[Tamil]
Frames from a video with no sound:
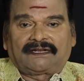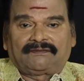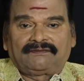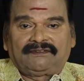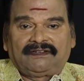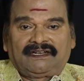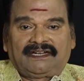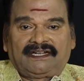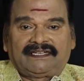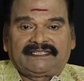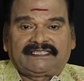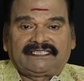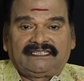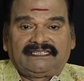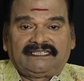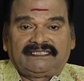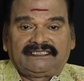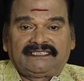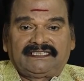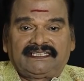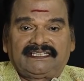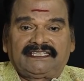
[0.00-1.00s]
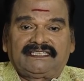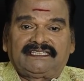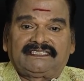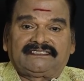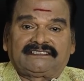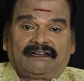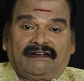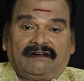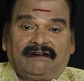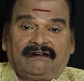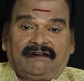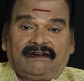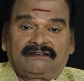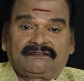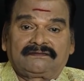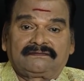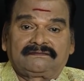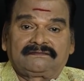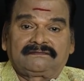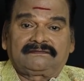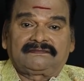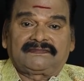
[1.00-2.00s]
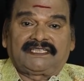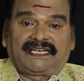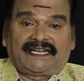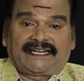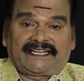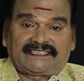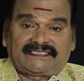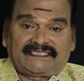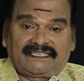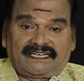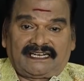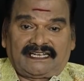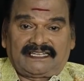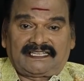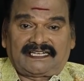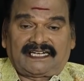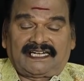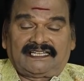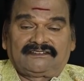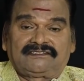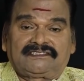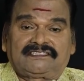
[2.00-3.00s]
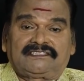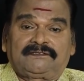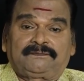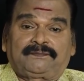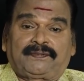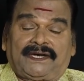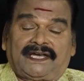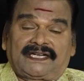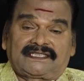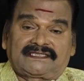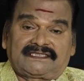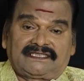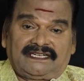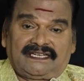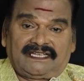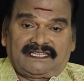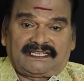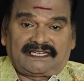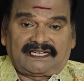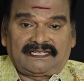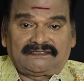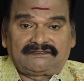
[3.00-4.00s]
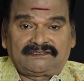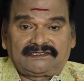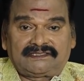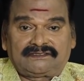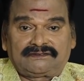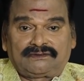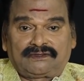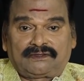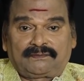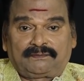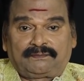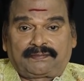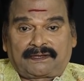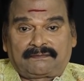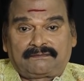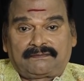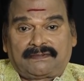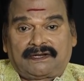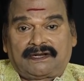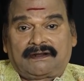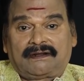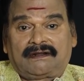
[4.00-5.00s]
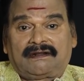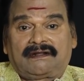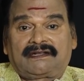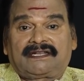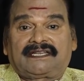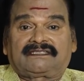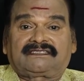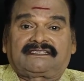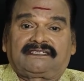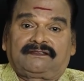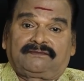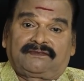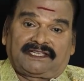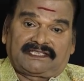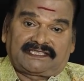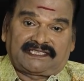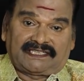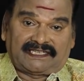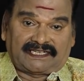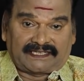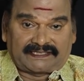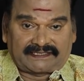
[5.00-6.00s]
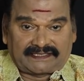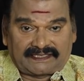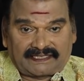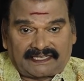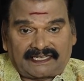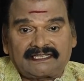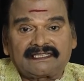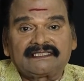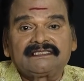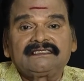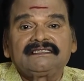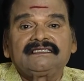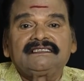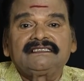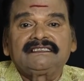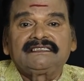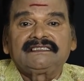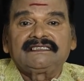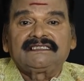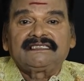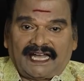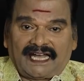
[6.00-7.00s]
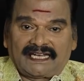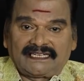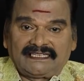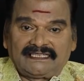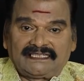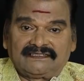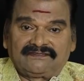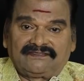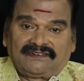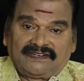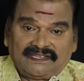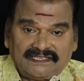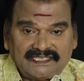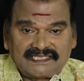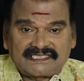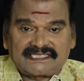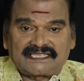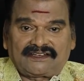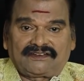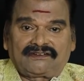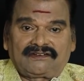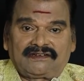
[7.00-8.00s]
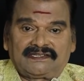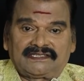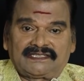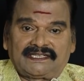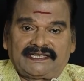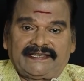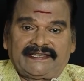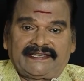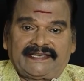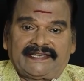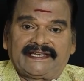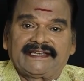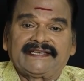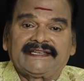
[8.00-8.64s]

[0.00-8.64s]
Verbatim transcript: தமிழ்நாட்டிலேயே யாரும் நடத்திராத அளவுக்கு பார்த்திராத அளவுக்கு ஒரு பிரம்மாண்ட திருமணத்தை நடத்தினார் அங்கே விழுந்துச்சு அவர்களுடைய